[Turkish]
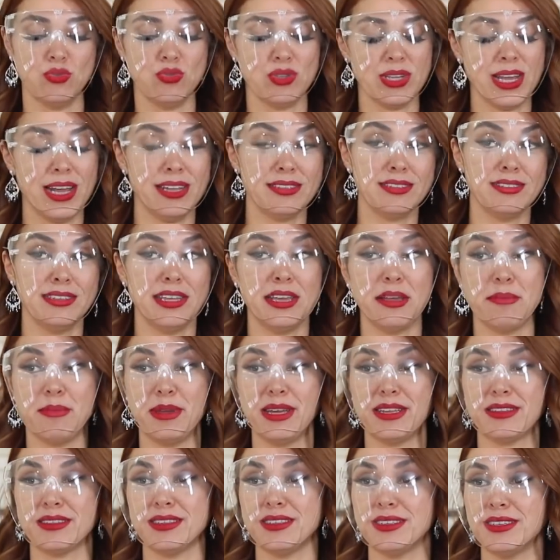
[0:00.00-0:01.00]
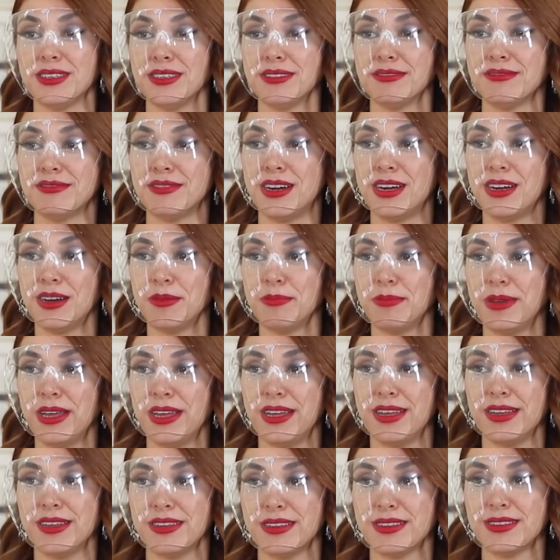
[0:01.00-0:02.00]
Güzeldi de yemekleri. Ah
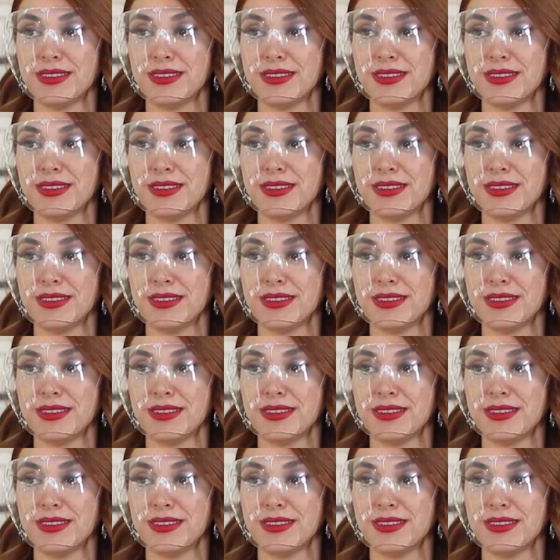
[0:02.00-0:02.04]
be.